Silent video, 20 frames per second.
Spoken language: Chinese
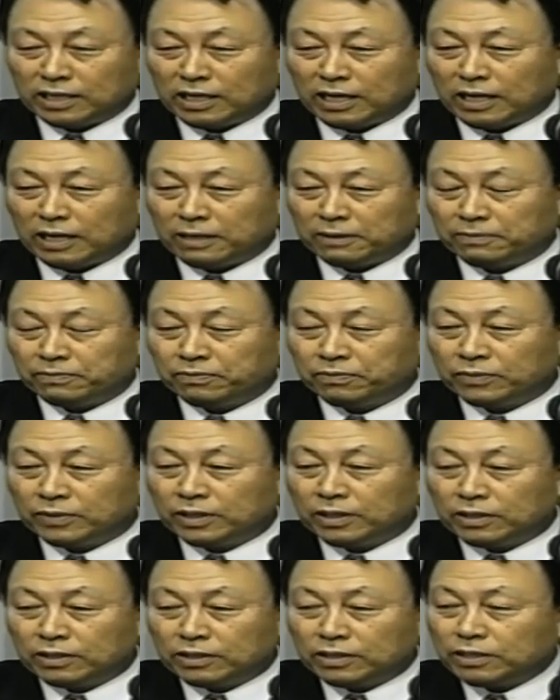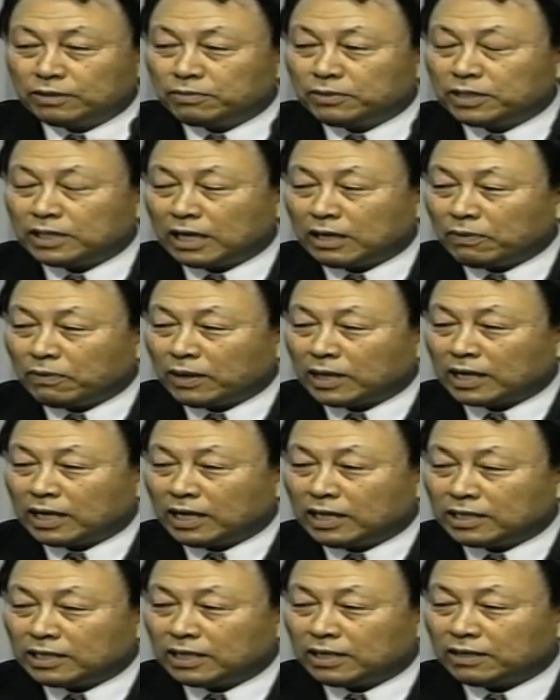基督复活
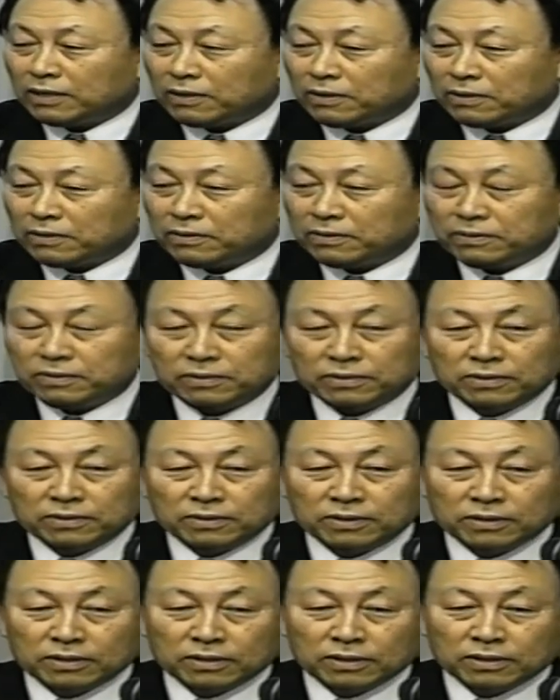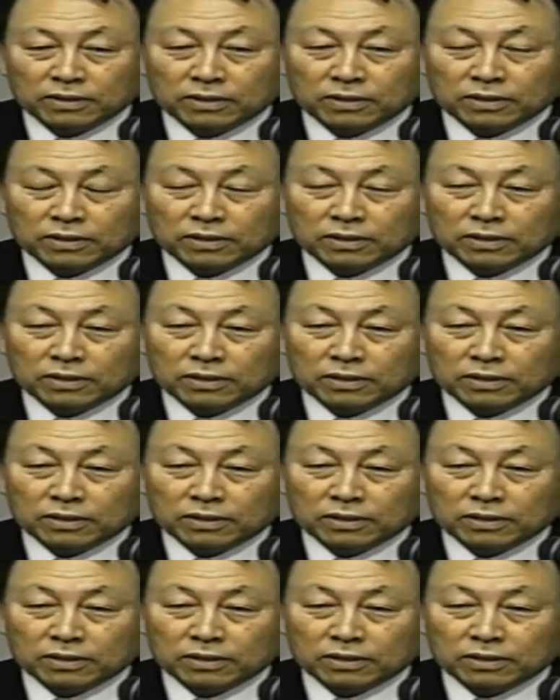正是为了给我们信心，